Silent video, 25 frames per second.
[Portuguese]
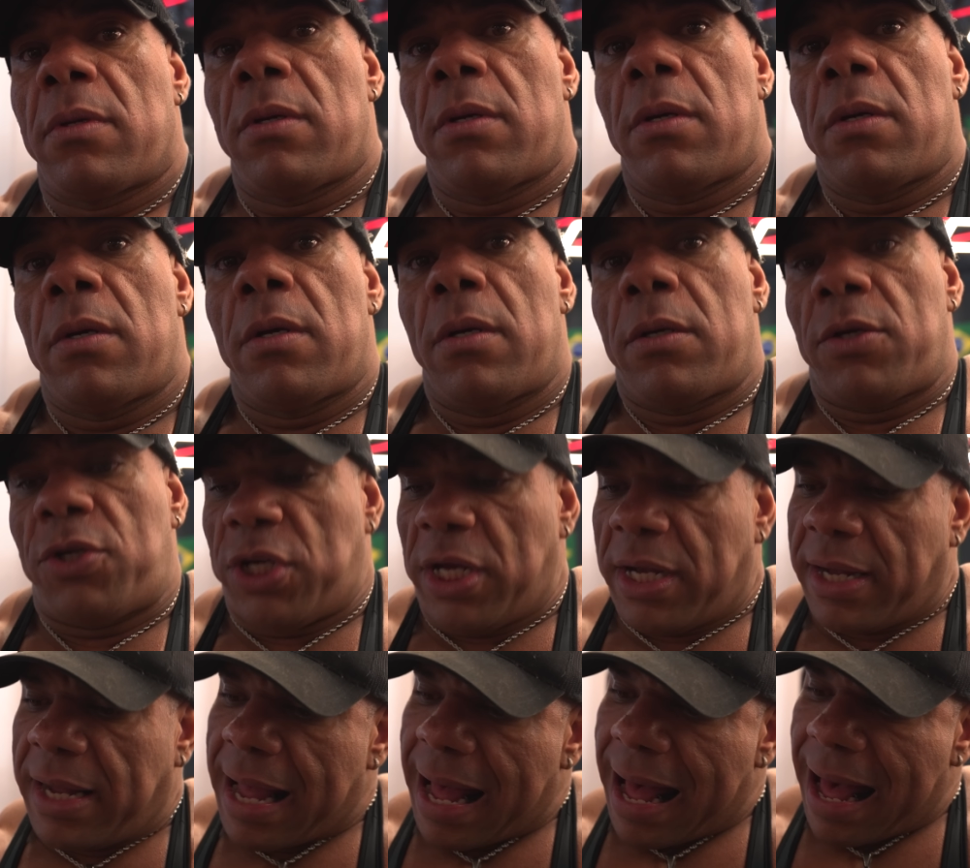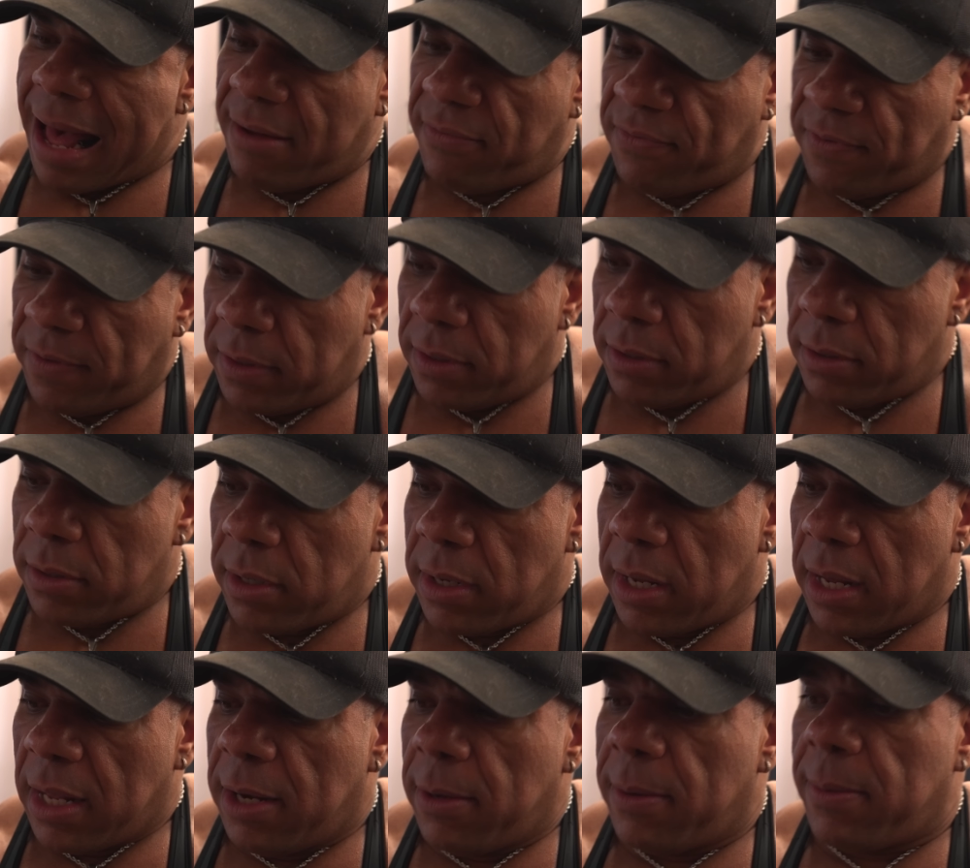É. Chegava,
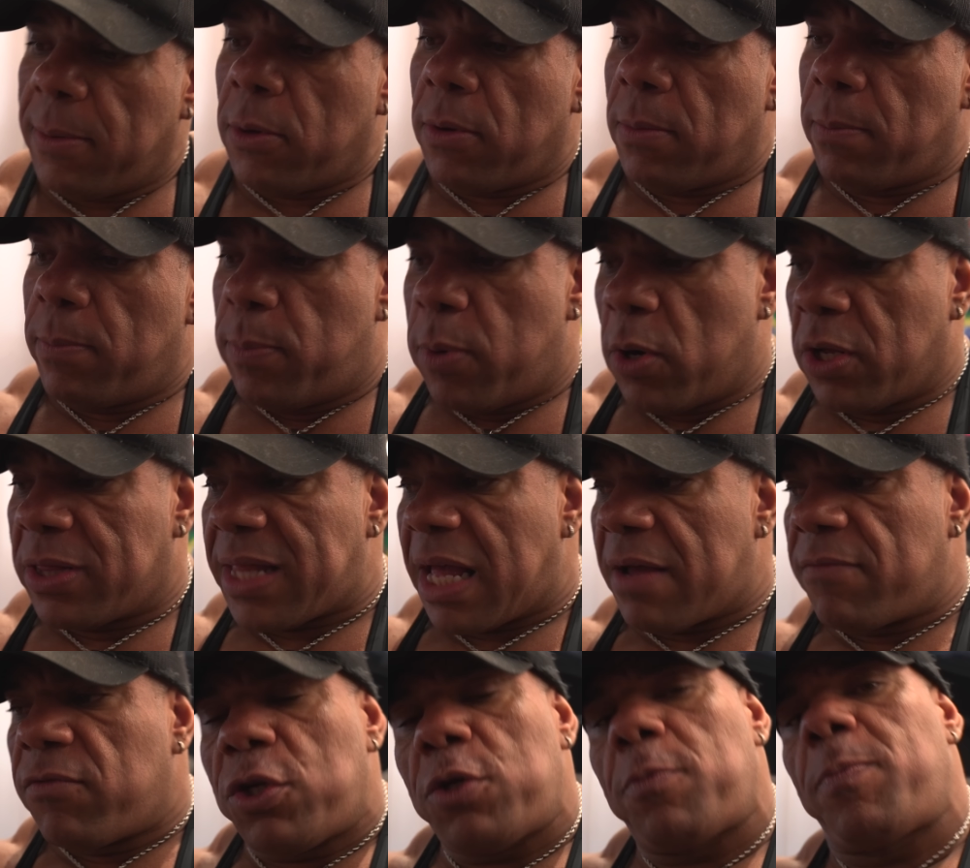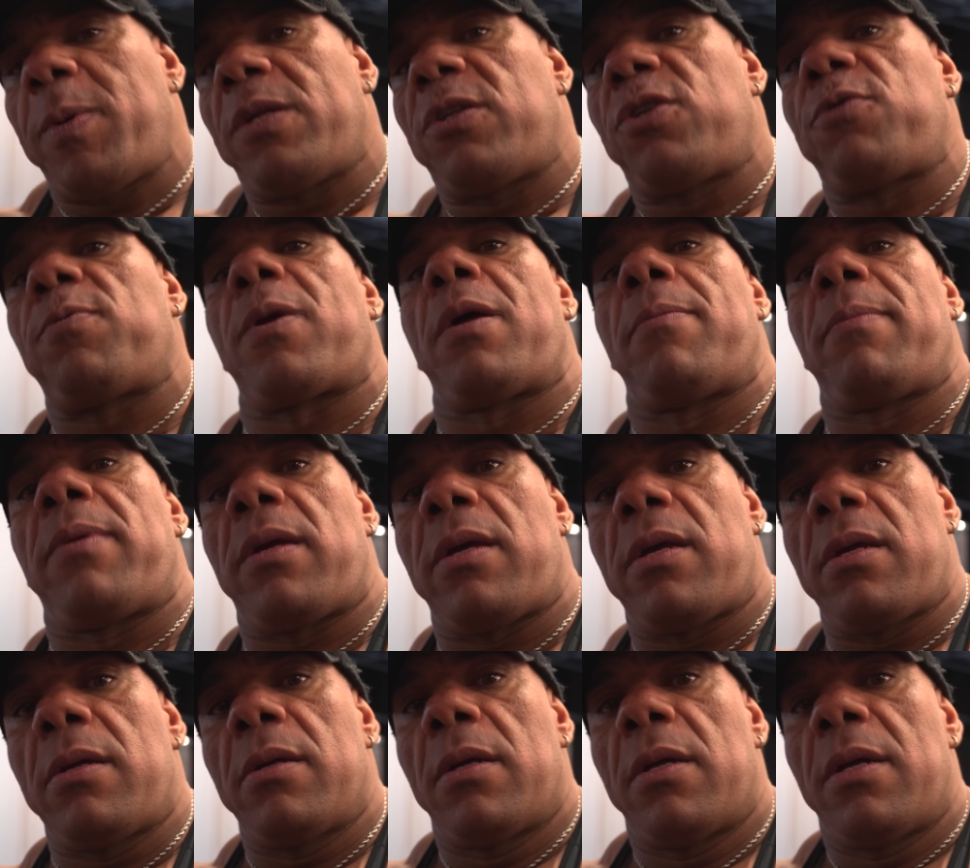ele botava os pesos para
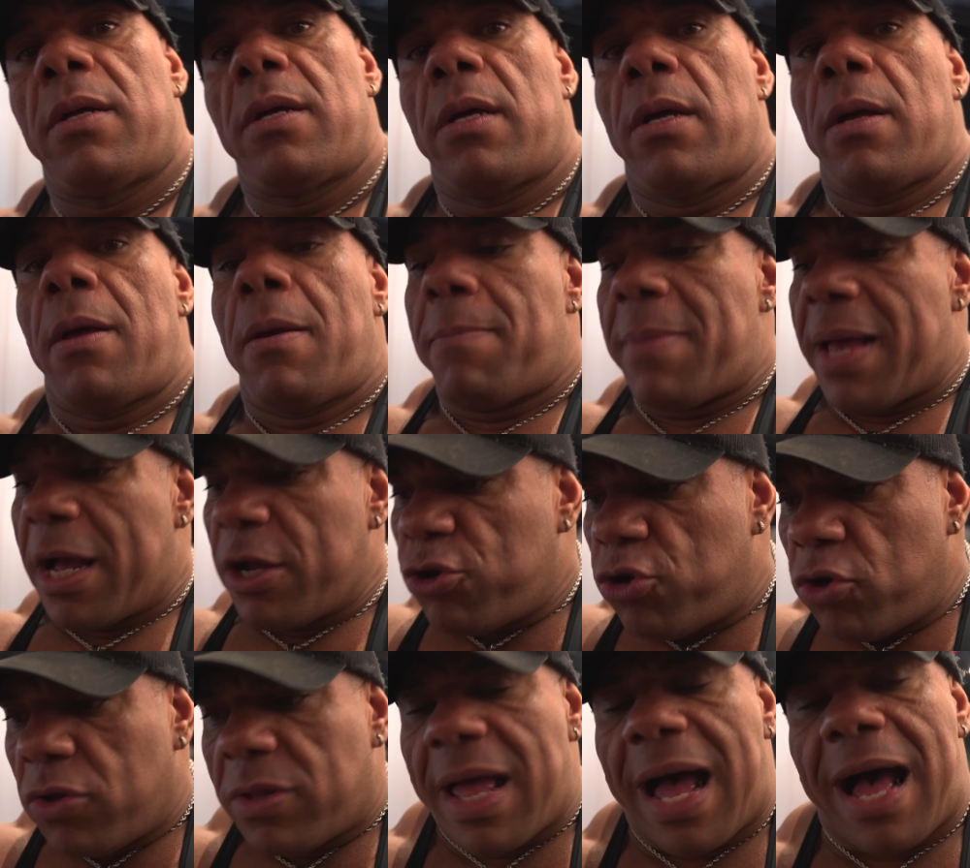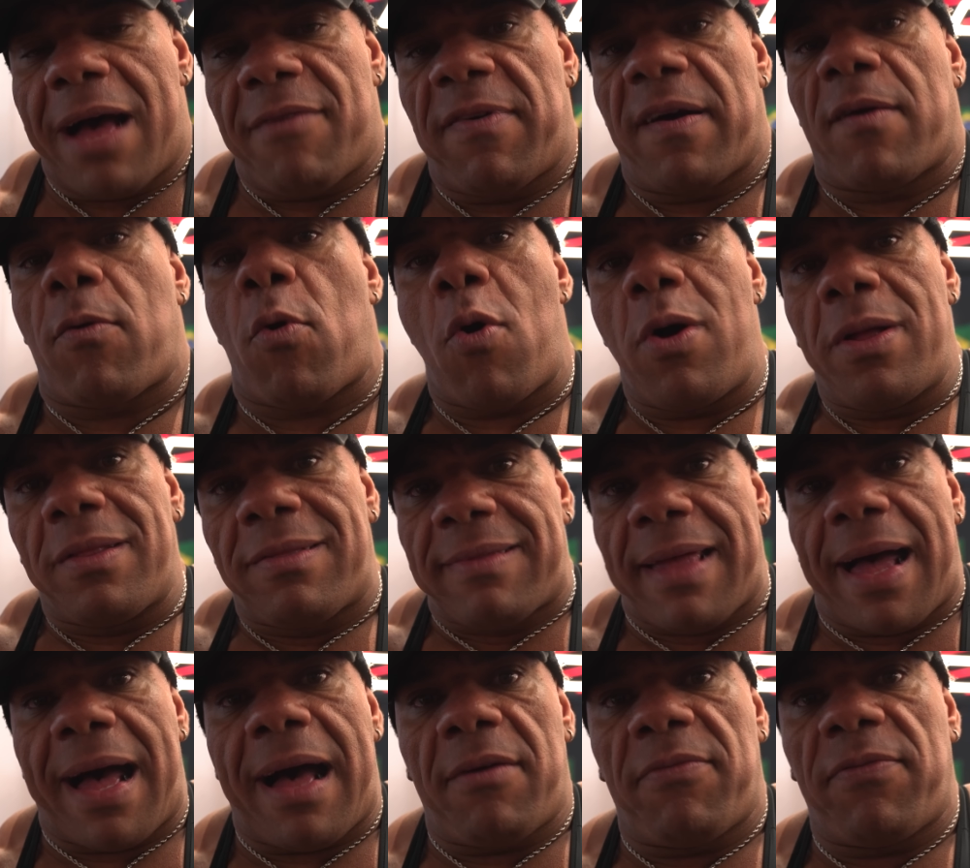mim, me ajudava,
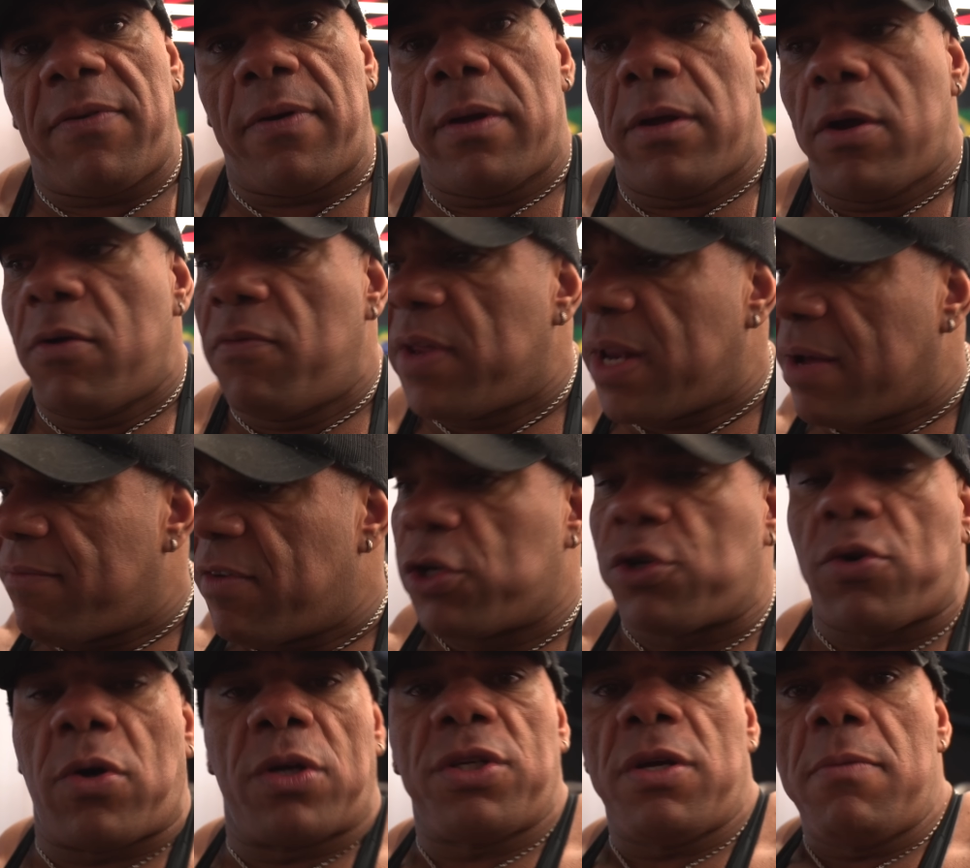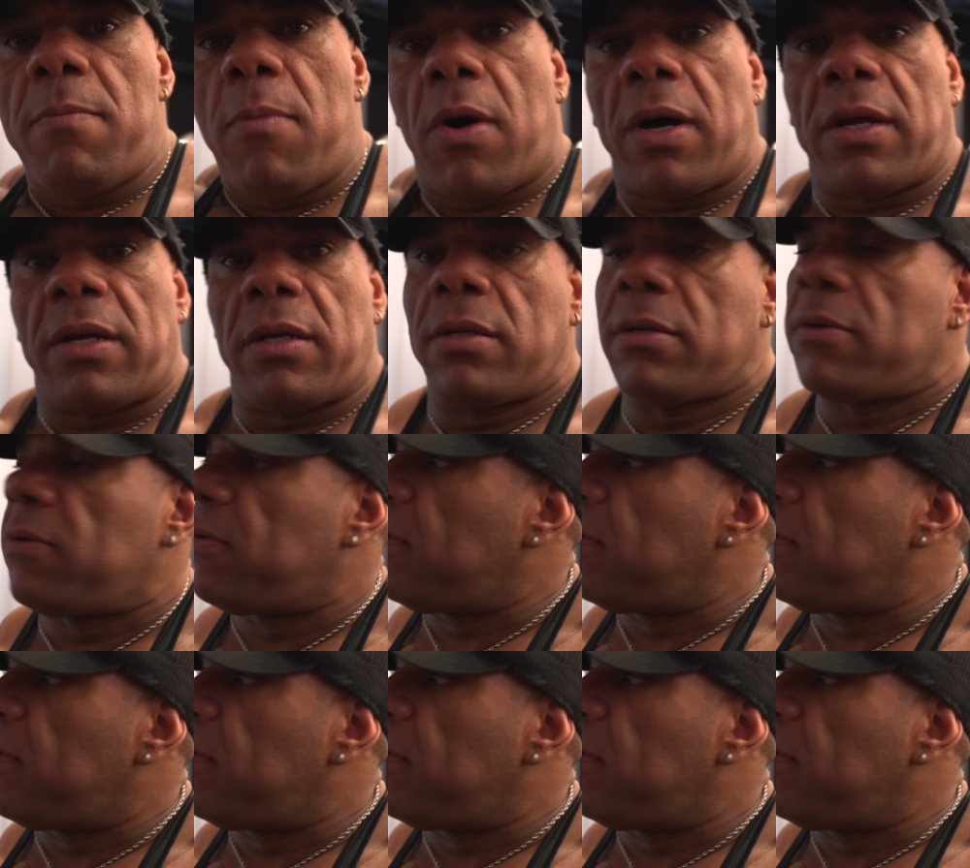contava, eu virava as costas e embora.